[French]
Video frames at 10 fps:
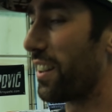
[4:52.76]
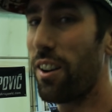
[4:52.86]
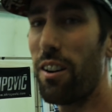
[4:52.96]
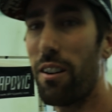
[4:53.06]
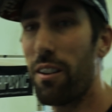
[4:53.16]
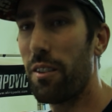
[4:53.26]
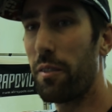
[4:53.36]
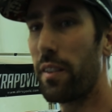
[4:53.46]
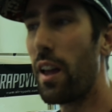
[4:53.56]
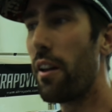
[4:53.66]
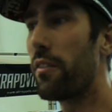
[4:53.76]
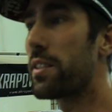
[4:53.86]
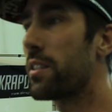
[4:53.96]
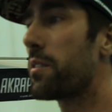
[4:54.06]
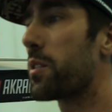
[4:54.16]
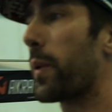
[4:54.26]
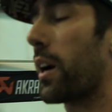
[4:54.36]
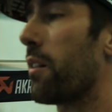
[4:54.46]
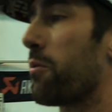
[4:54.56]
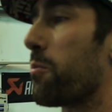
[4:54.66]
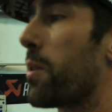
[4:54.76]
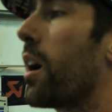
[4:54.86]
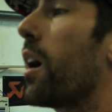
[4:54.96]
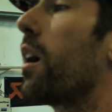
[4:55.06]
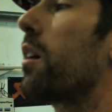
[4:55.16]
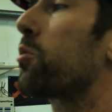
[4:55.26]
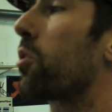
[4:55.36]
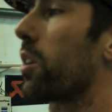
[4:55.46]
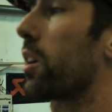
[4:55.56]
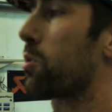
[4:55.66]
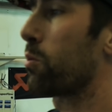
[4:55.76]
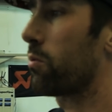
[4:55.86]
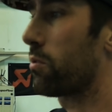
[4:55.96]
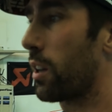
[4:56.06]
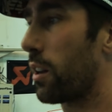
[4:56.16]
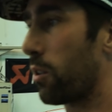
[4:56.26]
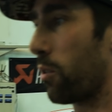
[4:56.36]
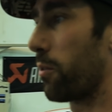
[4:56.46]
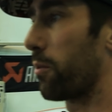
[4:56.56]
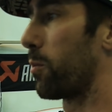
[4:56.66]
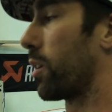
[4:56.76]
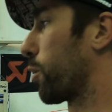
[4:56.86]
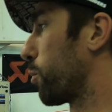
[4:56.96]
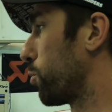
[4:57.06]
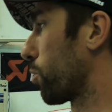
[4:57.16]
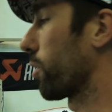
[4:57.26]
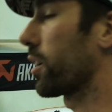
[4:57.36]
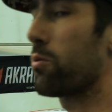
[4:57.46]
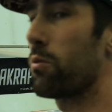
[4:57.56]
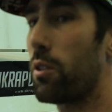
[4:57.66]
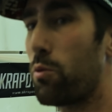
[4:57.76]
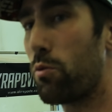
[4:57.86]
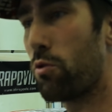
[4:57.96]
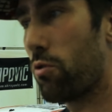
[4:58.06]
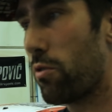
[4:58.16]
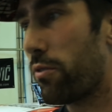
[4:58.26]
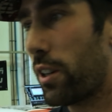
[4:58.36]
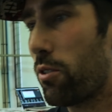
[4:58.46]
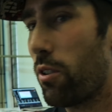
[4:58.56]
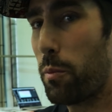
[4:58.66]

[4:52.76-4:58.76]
oh, vas-y, c'est pas grave, on met une correction. Un la coupe de correction, là, tu changes le facteur et